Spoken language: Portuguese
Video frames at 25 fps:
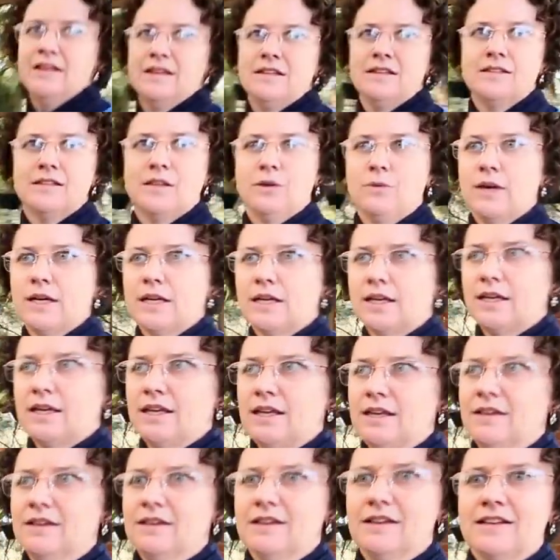Então
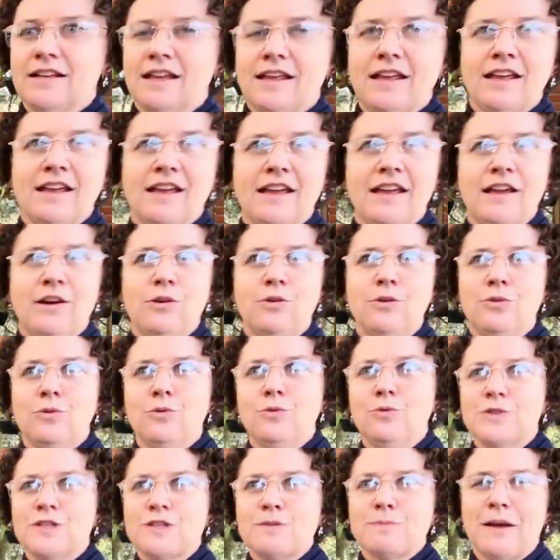aqui né, é
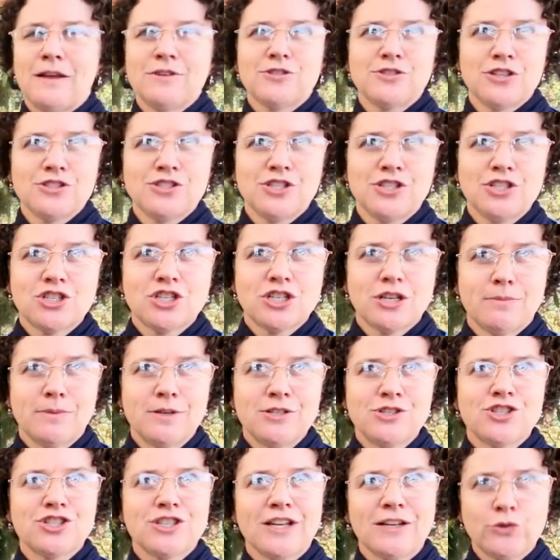o espaço que a gente
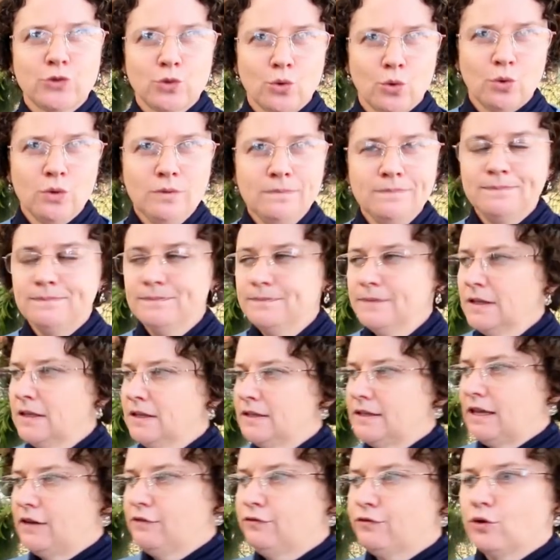chama de chateau,
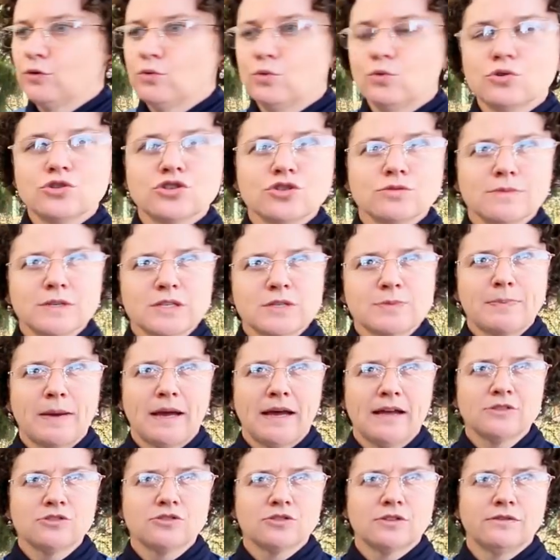né, foi o último
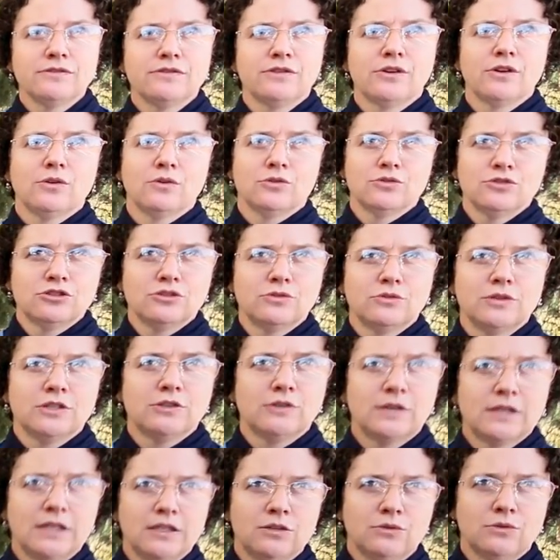espaço que foi
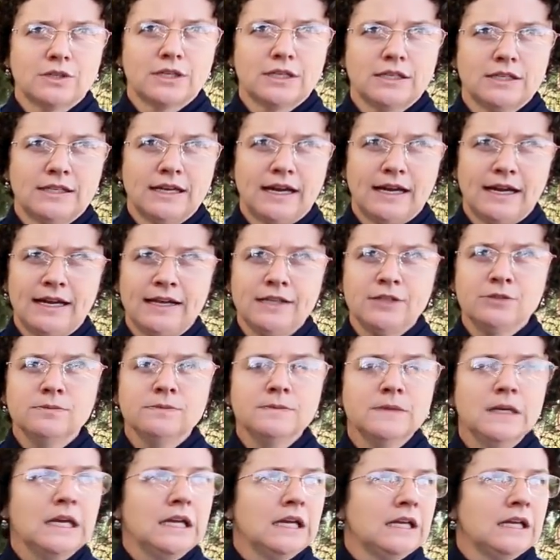construído aqui no Orquidário.